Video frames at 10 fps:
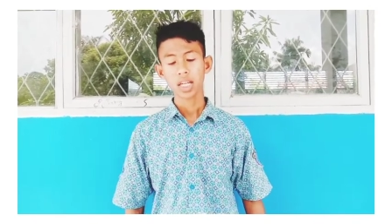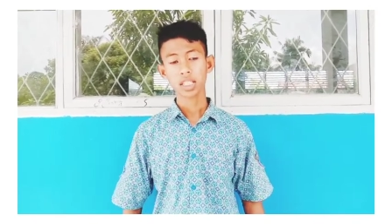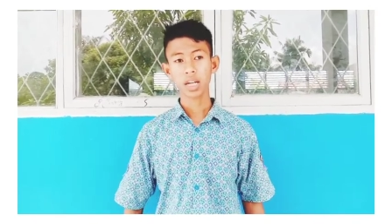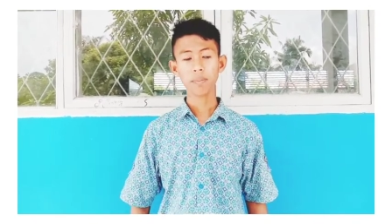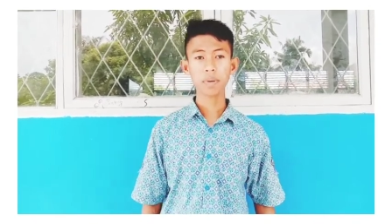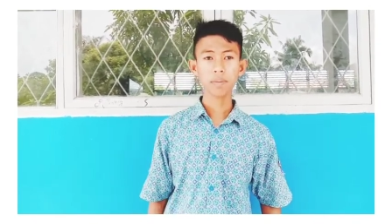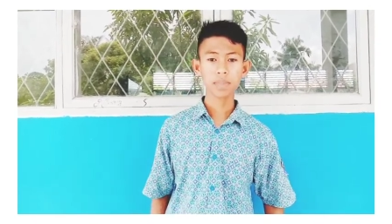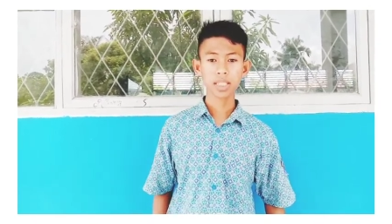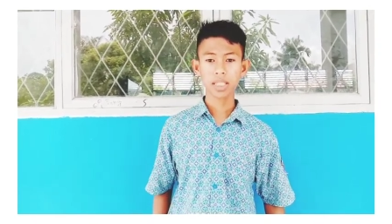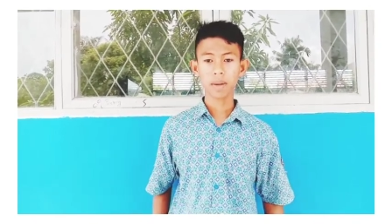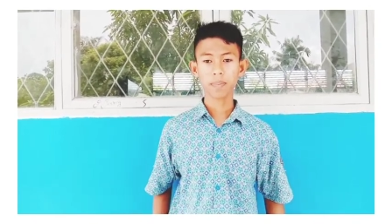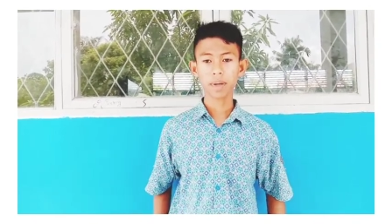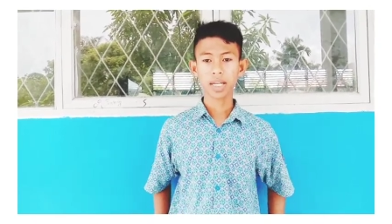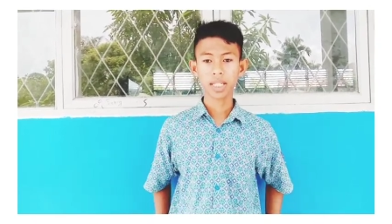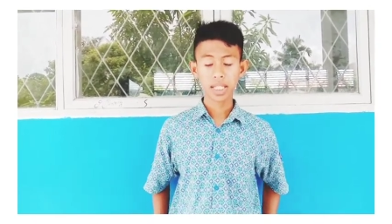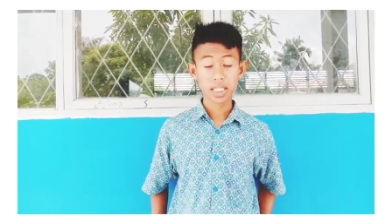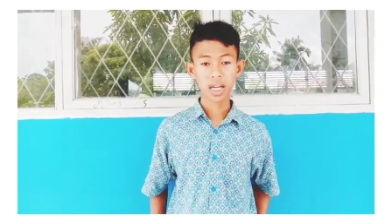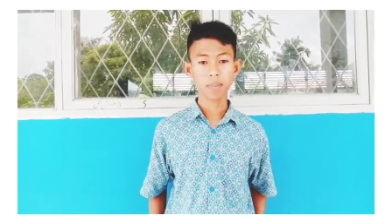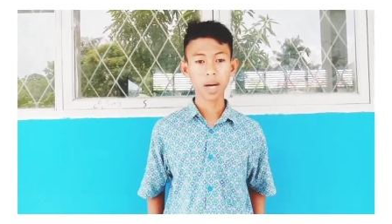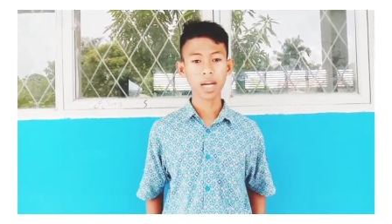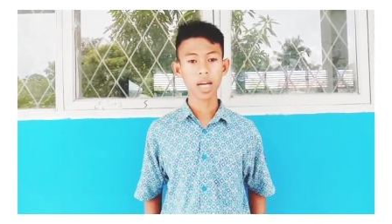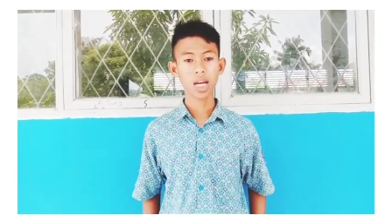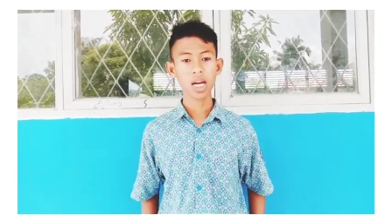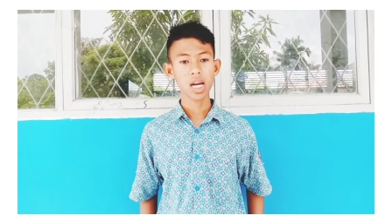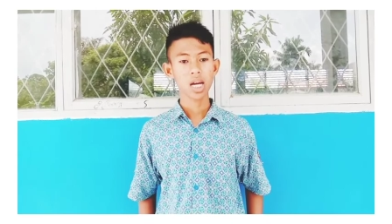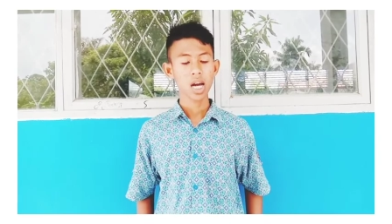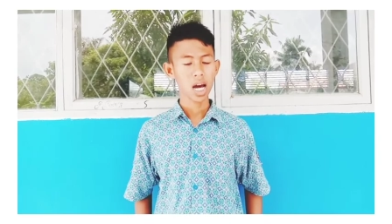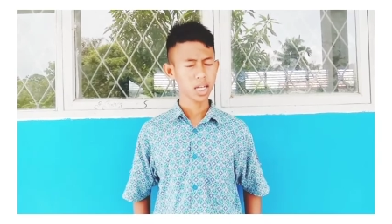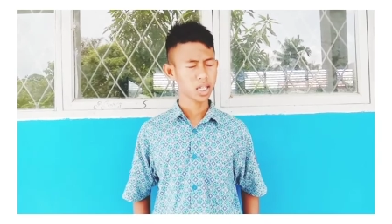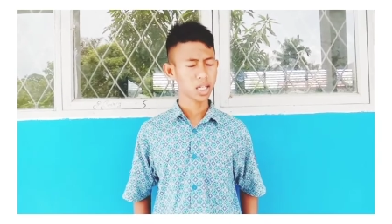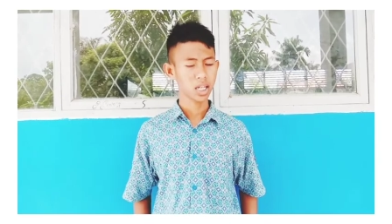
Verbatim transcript: di samping mencapai nisab adalah an,